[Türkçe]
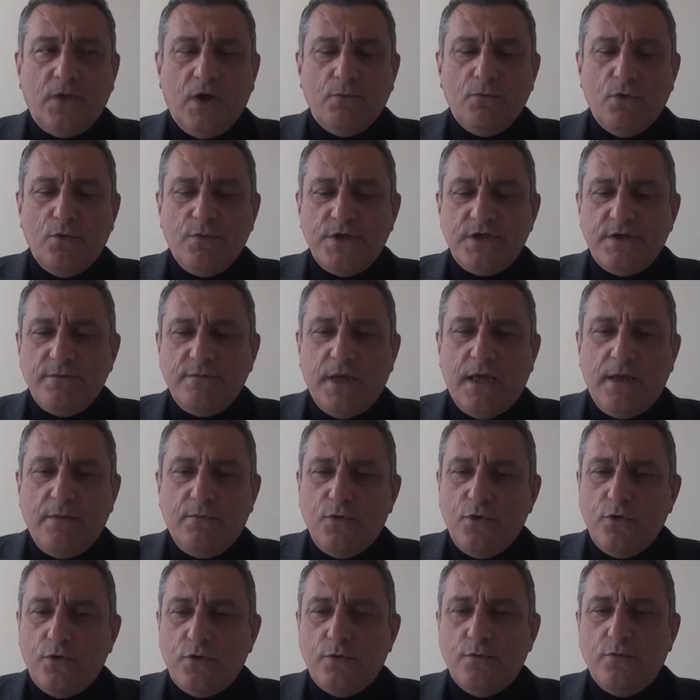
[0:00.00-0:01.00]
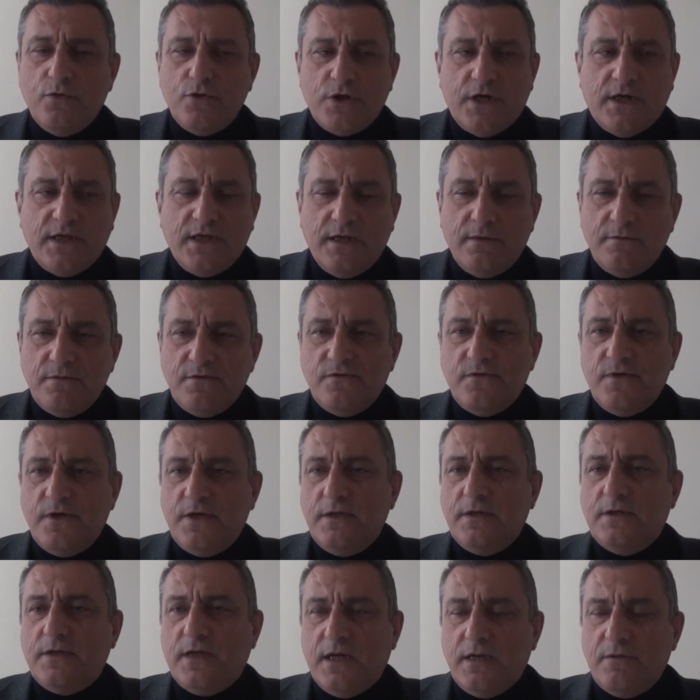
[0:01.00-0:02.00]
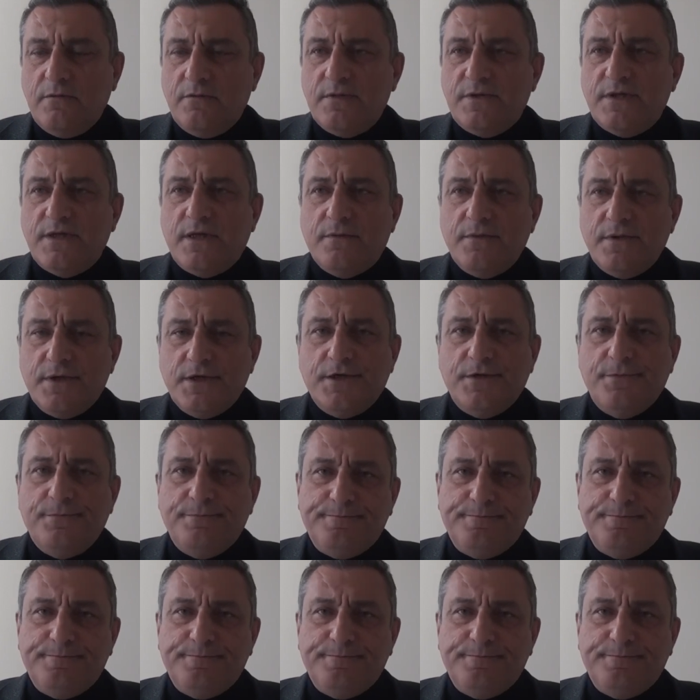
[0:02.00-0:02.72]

Bu bizim en büyük mücadelemiz ve talebimiz tabii ki.